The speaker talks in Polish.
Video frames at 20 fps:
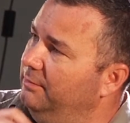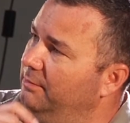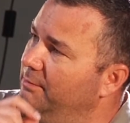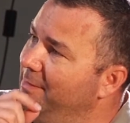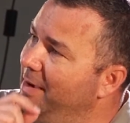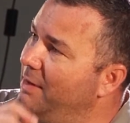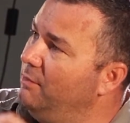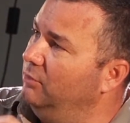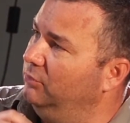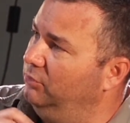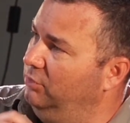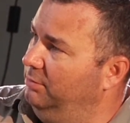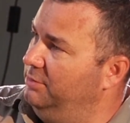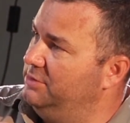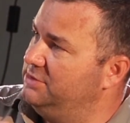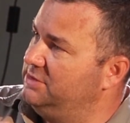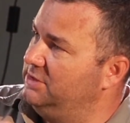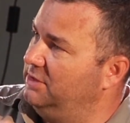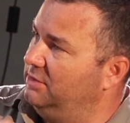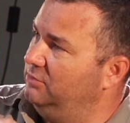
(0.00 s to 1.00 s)
mało
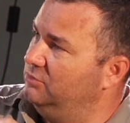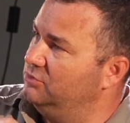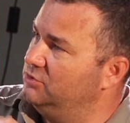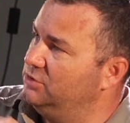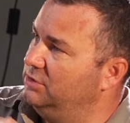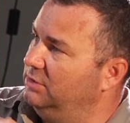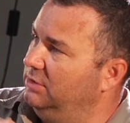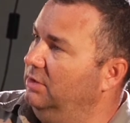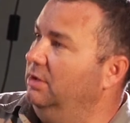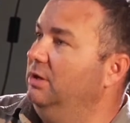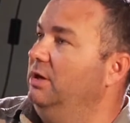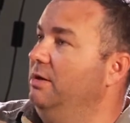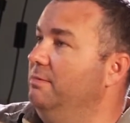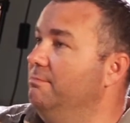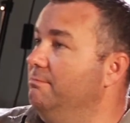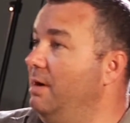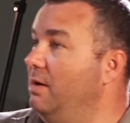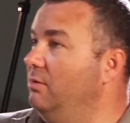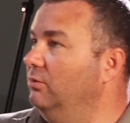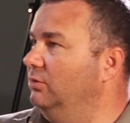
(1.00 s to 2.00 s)
dobrych scenariuszy i
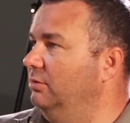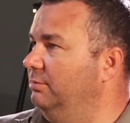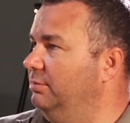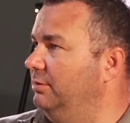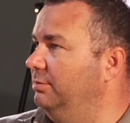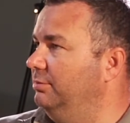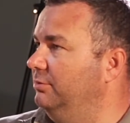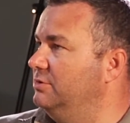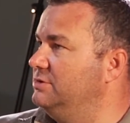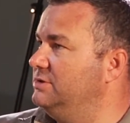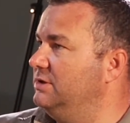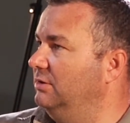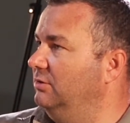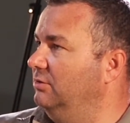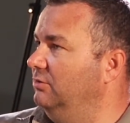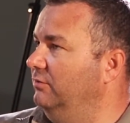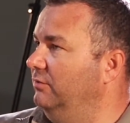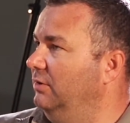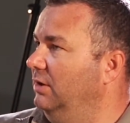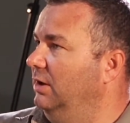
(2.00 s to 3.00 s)
mało dobrych
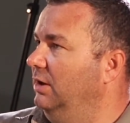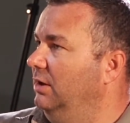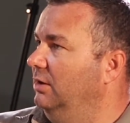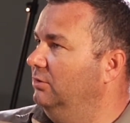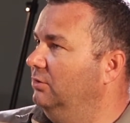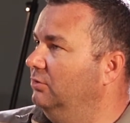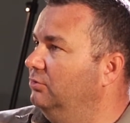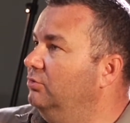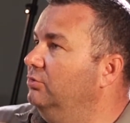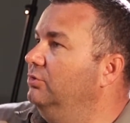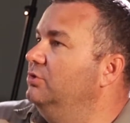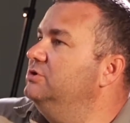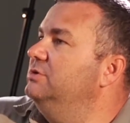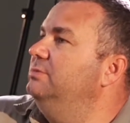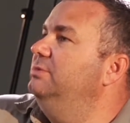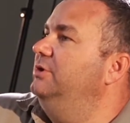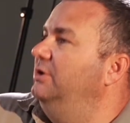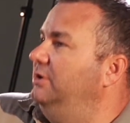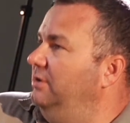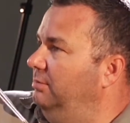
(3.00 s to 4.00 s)
producentów, to trudno,
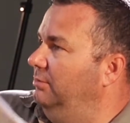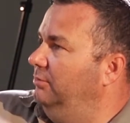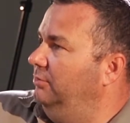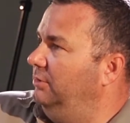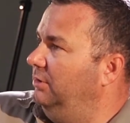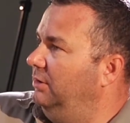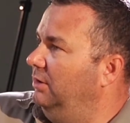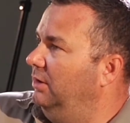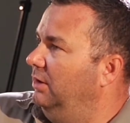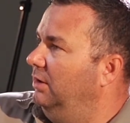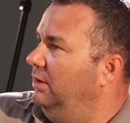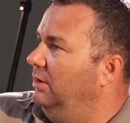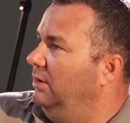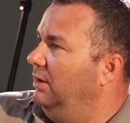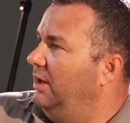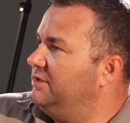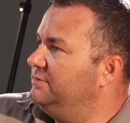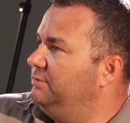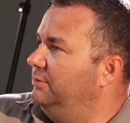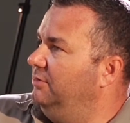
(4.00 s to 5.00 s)
żeby te debiuty
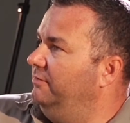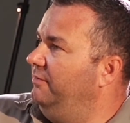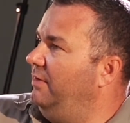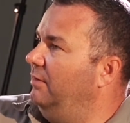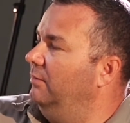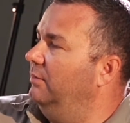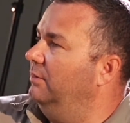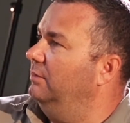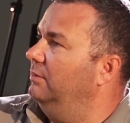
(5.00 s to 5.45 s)
eksplodowały.